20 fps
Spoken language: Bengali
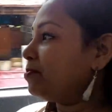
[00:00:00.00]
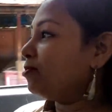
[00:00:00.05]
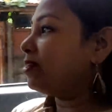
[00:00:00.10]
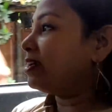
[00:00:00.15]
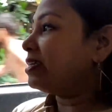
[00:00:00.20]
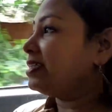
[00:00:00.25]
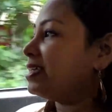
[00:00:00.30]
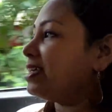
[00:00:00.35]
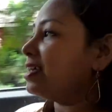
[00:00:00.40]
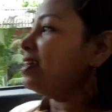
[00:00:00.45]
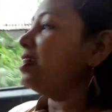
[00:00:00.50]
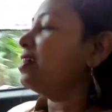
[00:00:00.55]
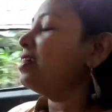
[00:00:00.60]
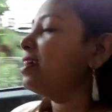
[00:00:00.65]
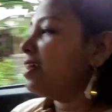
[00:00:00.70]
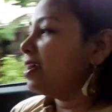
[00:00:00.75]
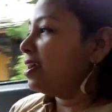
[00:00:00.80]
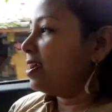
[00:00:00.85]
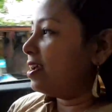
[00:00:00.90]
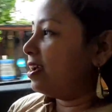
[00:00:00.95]
পড়েছি
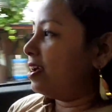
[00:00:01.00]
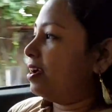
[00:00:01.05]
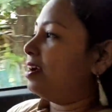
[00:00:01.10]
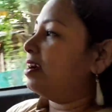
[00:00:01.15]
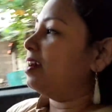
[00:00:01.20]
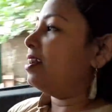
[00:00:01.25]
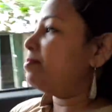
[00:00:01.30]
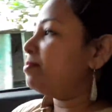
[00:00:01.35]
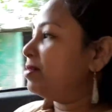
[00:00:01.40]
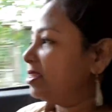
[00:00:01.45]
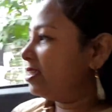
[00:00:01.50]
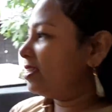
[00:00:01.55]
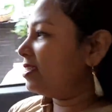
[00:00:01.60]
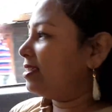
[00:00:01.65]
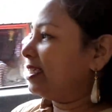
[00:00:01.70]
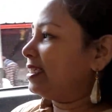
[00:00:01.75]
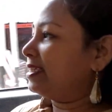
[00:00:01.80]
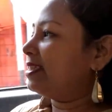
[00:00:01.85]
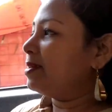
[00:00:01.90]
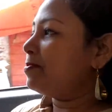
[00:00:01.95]
আমাদের
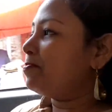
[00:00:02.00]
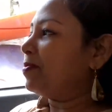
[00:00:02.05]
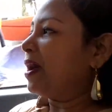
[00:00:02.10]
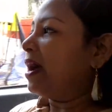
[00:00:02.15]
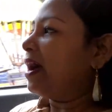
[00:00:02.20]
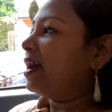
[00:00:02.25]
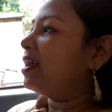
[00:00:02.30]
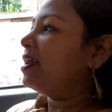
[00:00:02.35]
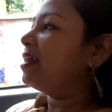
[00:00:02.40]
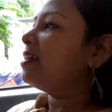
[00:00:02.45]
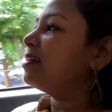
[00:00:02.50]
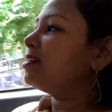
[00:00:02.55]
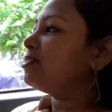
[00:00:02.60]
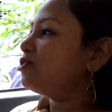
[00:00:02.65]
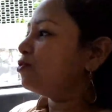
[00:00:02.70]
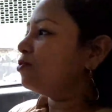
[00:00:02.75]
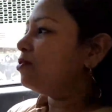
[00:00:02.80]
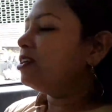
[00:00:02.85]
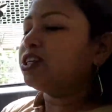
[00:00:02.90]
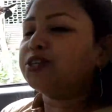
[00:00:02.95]
যেতে প্রায়
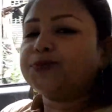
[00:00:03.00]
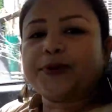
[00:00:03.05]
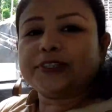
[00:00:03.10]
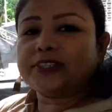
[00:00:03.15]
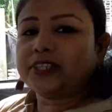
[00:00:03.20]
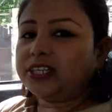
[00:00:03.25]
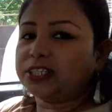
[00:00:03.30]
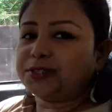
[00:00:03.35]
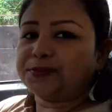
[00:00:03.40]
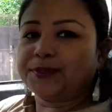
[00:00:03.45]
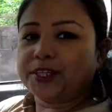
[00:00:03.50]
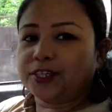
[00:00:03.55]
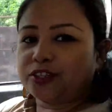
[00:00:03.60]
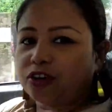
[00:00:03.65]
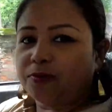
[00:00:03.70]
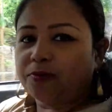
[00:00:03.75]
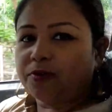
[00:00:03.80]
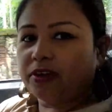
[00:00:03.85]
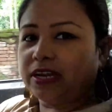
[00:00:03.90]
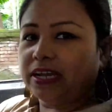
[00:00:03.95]
চল্লিশ পঁয়তাল্লিশ মিনিট
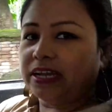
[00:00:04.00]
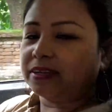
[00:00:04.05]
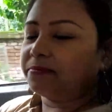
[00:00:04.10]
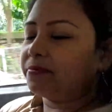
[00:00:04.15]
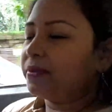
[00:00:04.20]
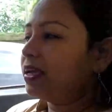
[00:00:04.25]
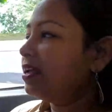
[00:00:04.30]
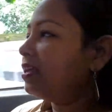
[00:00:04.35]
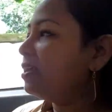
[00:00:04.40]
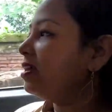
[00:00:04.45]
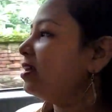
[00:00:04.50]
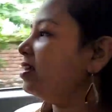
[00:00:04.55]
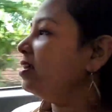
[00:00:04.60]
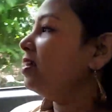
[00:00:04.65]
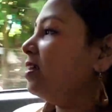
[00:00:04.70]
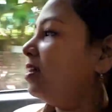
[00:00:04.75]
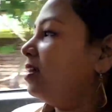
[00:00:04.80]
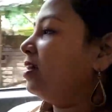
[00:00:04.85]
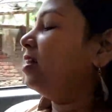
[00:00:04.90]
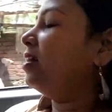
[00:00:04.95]
সময় লাগবে
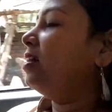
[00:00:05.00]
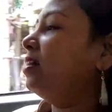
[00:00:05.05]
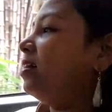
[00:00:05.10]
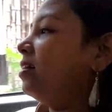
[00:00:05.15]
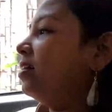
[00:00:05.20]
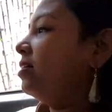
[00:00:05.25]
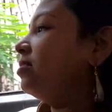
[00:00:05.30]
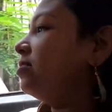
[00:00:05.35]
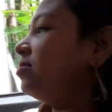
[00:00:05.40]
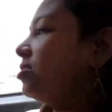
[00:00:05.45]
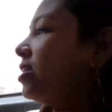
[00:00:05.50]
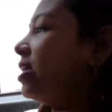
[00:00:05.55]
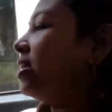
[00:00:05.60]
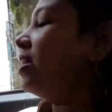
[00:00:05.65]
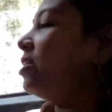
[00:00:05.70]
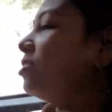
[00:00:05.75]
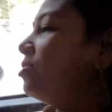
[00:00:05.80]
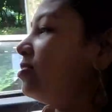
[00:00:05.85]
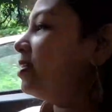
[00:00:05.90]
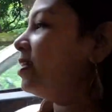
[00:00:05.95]
সেই
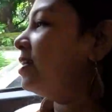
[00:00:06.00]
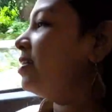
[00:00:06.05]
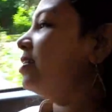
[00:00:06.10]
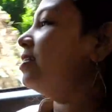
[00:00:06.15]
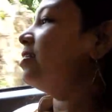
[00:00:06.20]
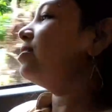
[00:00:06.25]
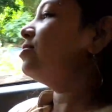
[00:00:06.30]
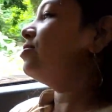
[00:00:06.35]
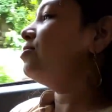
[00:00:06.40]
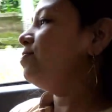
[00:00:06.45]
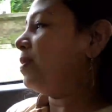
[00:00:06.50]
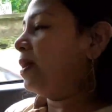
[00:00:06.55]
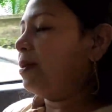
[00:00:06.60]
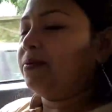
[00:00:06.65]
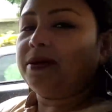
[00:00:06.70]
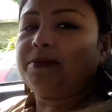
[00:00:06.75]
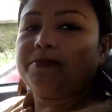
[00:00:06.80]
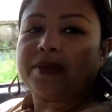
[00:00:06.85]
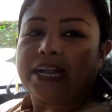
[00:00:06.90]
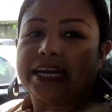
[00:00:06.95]
কারণে
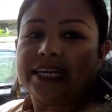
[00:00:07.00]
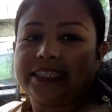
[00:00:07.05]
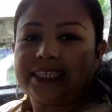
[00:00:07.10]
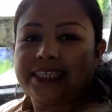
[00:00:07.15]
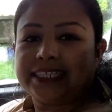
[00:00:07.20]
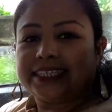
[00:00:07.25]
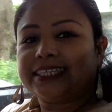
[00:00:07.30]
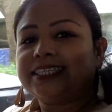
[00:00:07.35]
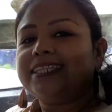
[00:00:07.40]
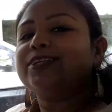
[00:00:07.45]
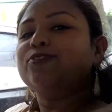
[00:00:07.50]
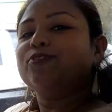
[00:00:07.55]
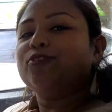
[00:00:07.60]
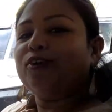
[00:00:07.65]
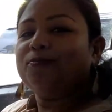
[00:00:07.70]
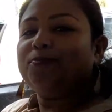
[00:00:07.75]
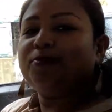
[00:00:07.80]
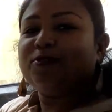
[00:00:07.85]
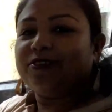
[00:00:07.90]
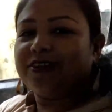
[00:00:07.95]
ভাবলাম গাড়িতে যেতে একটু
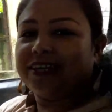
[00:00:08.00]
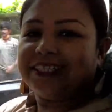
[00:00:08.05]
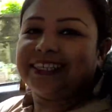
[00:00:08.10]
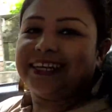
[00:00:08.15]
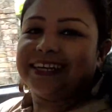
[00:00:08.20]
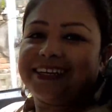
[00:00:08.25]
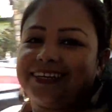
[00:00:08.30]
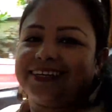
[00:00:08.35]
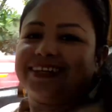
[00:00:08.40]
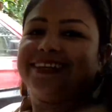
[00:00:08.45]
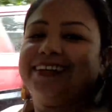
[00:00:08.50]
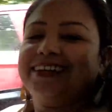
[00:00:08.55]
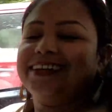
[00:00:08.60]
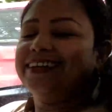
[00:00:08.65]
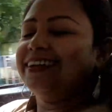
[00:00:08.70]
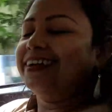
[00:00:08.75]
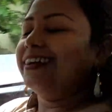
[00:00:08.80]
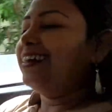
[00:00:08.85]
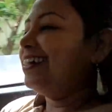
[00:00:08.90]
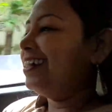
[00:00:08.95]
গল্প করা যাক
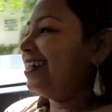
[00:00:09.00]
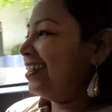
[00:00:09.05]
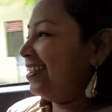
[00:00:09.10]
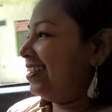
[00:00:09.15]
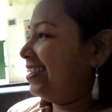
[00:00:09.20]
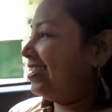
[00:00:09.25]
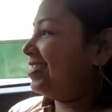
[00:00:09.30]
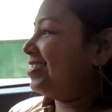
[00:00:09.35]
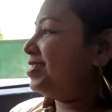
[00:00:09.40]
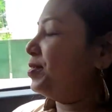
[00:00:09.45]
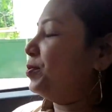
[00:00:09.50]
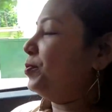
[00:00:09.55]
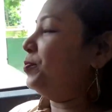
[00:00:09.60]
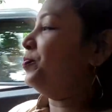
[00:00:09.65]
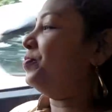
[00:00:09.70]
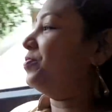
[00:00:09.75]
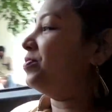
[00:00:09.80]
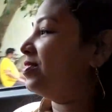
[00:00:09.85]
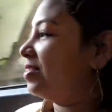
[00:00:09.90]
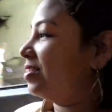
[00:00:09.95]
আর
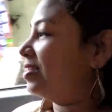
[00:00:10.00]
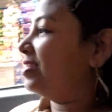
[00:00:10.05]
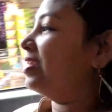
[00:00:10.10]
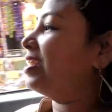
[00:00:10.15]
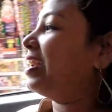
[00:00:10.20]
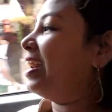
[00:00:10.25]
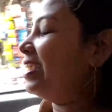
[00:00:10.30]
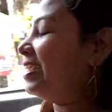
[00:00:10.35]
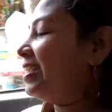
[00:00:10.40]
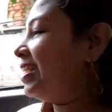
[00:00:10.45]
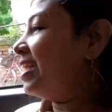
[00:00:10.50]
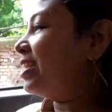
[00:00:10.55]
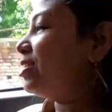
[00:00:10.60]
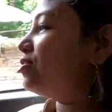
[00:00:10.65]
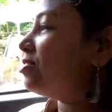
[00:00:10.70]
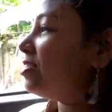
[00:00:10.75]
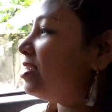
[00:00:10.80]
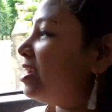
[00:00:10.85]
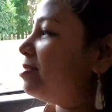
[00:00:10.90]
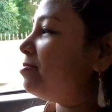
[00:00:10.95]
গাড়িটা
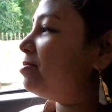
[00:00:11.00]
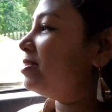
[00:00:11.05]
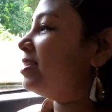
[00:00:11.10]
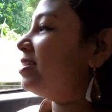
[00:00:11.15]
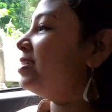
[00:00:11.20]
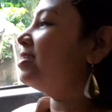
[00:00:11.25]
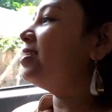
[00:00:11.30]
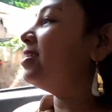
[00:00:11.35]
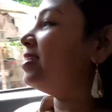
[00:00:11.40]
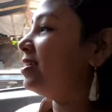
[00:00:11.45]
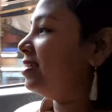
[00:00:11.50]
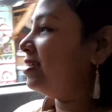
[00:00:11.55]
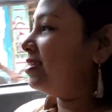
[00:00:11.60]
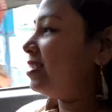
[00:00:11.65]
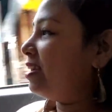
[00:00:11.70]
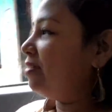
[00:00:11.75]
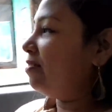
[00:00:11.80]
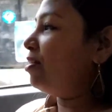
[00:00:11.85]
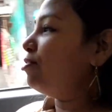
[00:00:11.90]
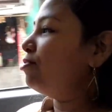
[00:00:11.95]
অ্যাকচুয়ালি আমাদের
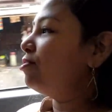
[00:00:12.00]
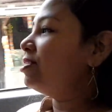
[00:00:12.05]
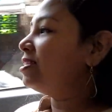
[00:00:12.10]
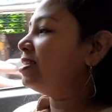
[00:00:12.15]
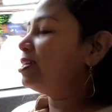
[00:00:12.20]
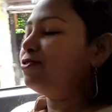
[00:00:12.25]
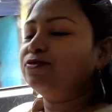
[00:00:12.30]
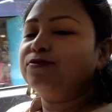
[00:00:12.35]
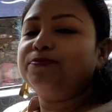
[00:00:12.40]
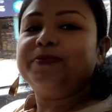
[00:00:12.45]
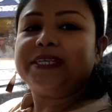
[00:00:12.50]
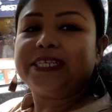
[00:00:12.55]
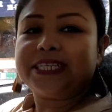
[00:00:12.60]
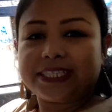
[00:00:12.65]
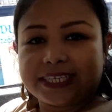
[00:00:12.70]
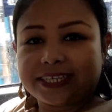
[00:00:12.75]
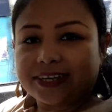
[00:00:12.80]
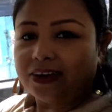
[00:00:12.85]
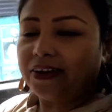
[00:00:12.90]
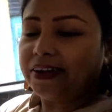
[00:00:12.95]
নেওয়া হয়েছে খুব বেশি
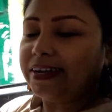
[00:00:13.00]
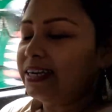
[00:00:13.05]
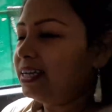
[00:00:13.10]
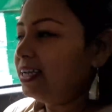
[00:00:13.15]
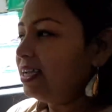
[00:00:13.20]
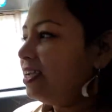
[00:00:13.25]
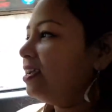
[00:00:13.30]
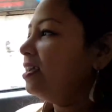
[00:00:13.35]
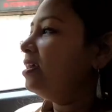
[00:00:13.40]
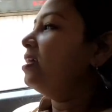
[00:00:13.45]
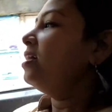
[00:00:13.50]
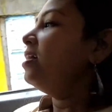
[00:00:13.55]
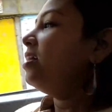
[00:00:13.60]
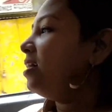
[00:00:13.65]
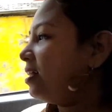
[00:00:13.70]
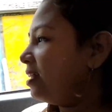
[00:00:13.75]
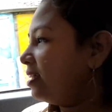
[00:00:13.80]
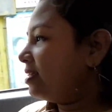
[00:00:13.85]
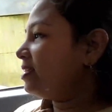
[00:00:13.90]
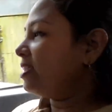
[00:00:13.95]
দিন হয়নি
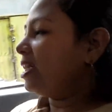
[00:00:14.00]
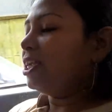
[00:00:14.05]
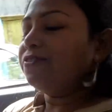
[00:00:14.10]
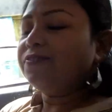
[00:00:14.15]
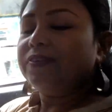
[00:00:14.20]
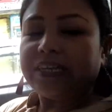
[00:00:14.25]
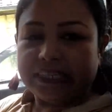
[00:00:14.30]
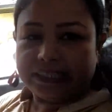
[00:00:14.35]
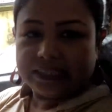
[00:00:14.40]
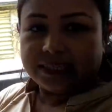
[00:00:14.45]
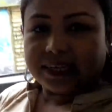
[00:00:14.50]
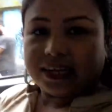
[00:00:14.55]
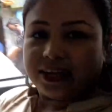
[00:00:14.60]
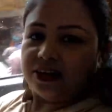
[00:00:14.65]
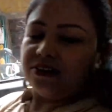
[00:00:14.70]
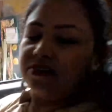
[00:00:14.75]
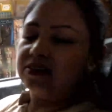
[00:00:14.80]
জানুয়ারিতে নেওয়া